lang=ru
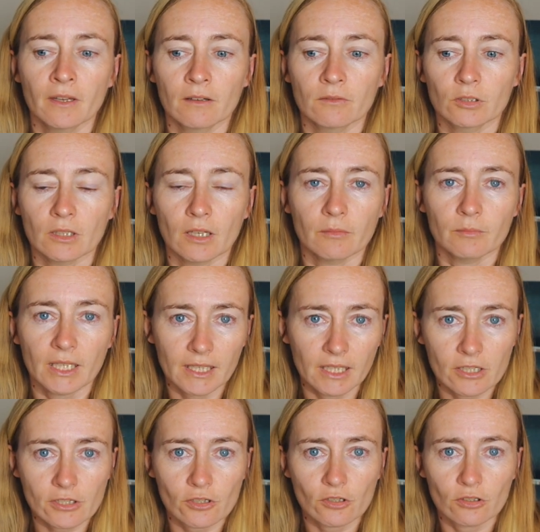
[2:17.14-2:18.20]
Вот э, мне
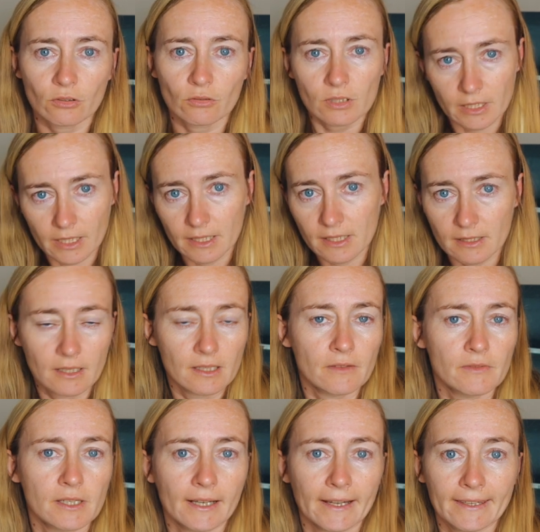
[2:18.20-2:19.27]
кажется, что старайтесь найти
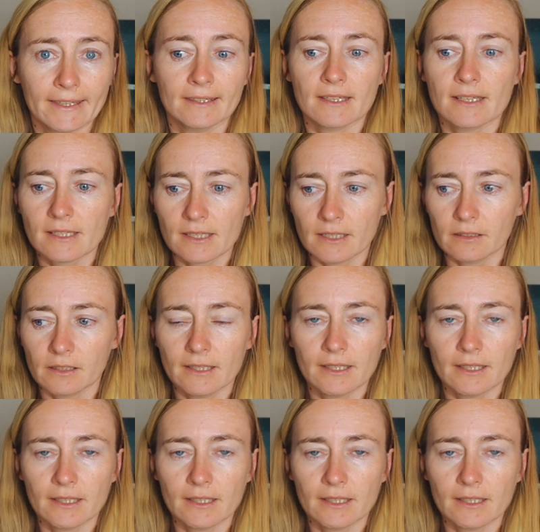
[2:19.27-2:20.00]
все какие-то силы,